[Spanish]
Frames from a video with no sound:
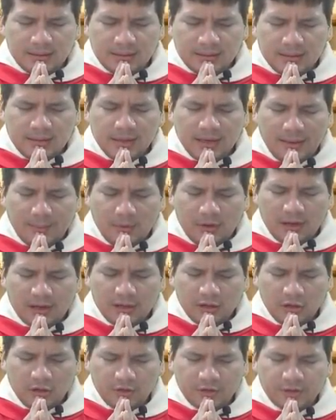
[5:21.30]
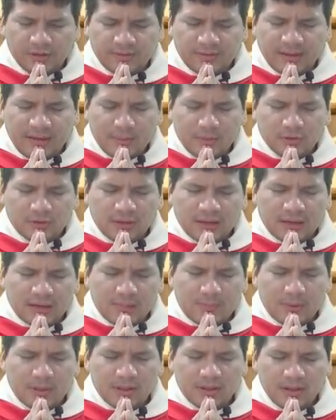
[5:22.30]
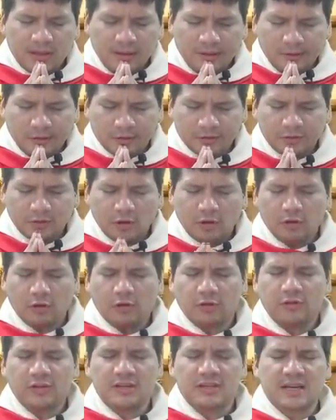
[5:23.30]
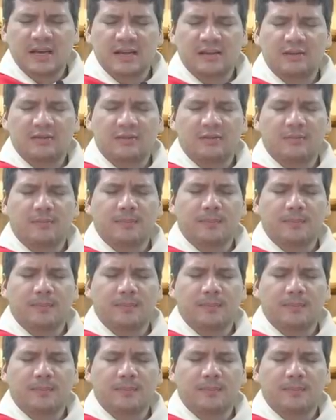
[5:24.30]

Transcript: Digámosle a Dios que estamos arrepentidos todos diciendo,